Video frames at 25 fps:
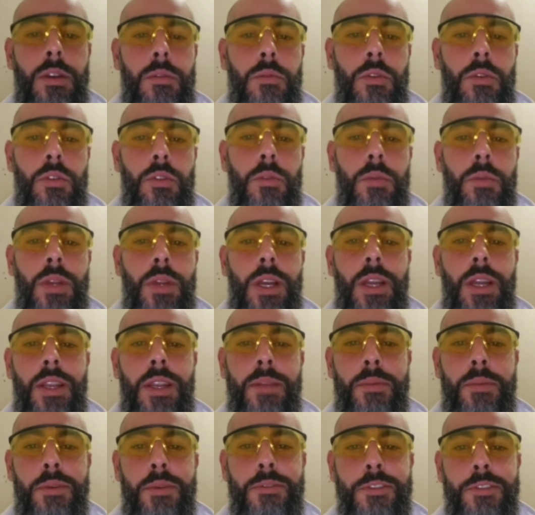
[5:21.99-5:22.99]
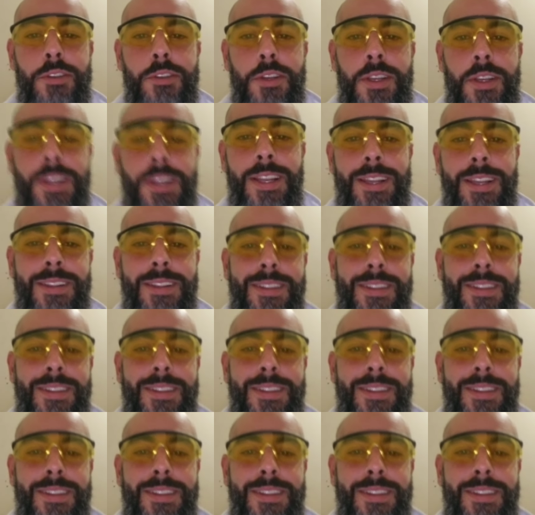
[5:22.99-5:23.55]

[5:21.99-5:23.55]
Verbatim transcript: Muito obrigado aí, professor Renato,